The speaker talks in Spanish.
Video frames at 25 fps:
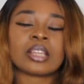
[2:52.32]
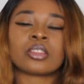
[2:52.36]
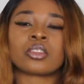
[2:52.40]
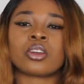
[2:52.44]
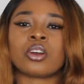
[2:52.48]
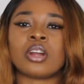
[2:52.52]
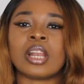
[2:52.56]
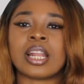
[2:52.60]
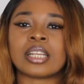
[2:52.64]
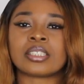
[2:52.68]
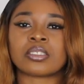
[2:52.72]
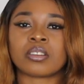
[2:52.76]

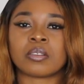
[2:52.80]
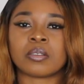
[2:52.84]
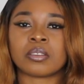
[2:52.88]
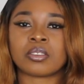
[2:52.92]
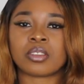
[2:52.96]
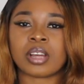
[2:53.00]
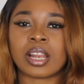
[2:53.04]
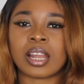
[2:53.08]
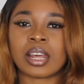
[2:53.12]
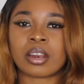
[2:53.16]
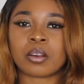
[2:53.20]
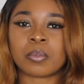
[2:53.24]
Toda la,
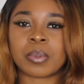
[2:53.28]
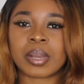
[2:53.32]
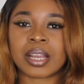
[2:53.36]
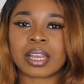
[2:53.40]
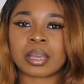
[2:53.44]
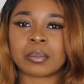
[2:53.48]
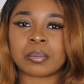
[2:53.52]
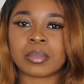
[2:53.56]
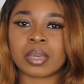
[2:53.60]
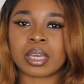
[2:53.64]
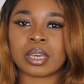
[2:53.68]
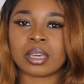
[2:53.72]
toda la ropa
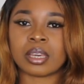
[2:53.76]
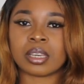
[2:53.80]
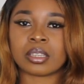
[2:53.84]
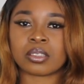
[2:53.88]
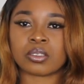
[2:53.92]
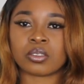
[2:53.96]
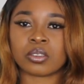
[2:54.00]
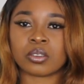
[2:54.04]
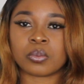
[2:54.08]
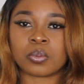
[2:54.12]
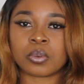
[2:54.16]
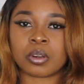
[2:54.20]
que me
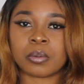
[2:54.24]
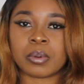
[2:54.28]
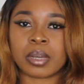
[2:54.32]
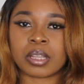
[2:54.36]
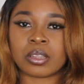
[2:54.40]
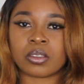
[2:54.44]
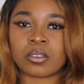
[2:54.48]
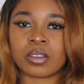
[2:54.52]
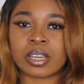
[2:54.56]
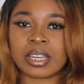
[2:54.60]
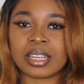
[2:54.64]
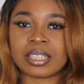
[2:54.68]
estoy
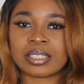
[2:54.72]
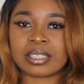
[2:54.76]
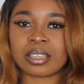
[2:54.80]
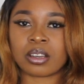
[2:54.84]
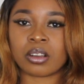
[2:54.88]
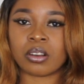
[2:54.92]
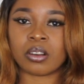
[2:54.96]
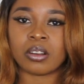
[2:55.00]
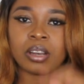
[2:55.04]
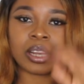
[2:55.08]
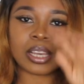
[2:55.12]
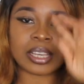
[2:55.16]
probando en ese
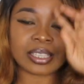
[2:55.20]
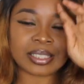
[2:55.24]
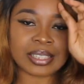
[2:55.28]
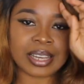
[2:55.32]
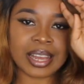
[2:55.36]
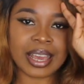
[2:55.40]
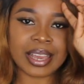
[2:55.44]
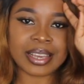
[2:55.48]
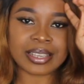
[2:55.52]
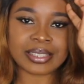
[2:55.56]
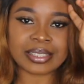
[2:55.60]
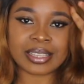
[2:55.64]
haul es
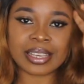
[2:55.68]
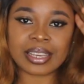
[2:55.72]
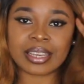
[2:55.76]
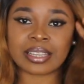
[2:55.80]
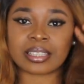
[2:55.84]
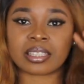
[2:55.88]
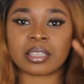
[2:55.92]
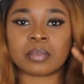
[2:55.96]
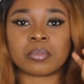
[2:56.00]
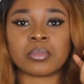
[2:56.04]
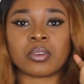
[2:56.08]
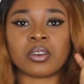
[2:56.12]
la S
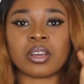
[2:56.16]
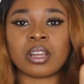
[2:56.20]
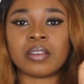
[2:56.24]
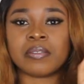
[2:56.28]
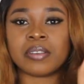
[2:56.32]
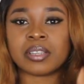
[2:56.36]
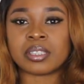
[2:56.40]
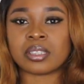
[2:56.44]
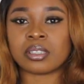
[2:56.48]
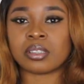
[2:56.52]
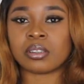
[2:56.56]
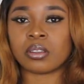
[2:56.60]
excepto el
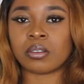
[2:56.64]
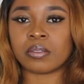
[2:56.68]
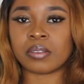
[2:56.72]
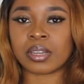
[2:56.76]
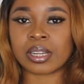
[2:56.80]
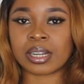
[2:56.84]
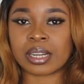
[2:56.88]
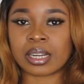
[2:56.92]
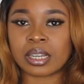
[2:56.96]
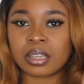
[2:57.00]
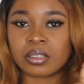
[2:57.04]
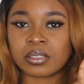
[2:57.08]
vestido vestido
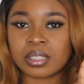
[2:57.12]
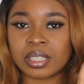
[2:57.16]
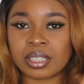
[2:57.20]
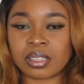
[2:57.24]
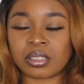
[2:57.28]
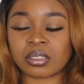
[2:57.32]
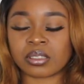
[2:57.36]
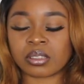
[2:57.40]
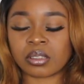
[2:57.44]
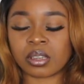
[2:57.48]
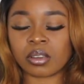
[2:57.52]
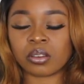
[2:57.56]
verde que
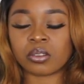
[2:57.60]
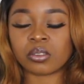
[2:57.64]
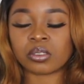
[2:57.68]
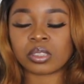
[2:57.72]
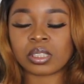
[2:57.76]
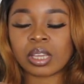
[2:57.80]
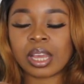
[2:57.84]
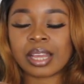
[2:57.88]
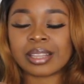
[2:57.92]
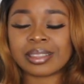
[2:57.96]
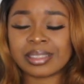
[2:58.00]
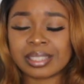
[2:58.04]
antes
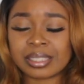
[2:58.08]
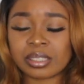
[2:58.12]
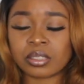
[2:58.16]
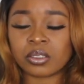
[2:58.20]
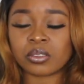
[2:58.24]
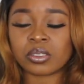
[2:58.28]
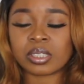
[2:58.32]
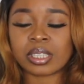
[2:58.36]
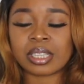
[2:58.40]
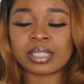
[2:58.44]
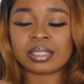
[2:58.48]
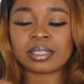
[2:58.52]
os, antes
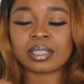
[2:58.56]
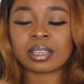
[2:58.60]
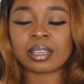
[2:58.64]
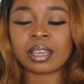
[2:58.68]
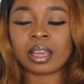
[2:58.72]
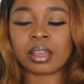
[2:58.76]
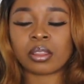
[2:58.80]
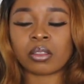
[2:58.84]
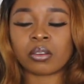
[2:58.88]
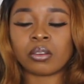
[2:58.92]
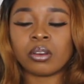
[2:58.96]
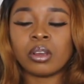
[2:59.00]
os he
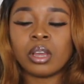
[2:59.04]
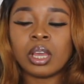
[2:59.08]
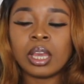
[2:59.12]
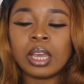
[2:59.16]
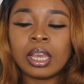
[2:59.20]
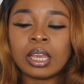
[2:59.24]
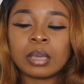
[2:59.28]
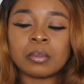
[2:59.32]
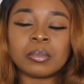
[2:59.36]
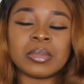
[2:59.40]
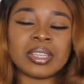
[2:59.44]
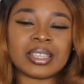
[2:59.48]
enseñado.
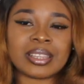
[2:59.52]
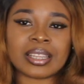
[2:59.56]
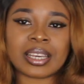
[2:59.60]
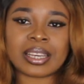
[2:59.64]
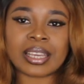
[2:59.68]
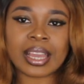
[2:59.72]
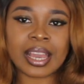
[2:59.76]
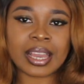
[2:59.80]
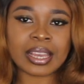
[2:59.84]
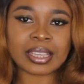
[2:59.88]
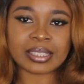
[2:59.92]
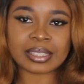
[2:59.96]
Mi
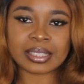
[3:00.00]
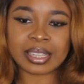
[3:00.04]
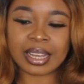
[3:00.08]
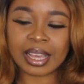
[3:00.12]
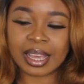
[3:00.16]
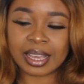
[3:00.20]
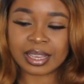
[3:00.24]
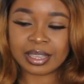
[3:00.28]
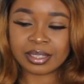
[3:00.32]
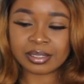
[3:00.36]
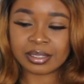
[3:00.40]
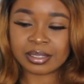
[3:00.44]
talla es
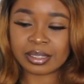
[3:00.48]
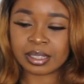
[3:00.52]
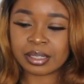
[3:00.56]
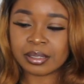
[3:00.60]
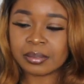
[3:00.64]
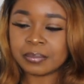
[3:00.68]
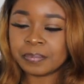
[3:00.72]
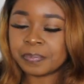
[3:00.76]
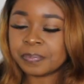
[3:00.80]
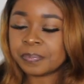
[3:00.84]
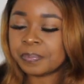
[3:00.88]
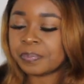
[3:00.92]
la S.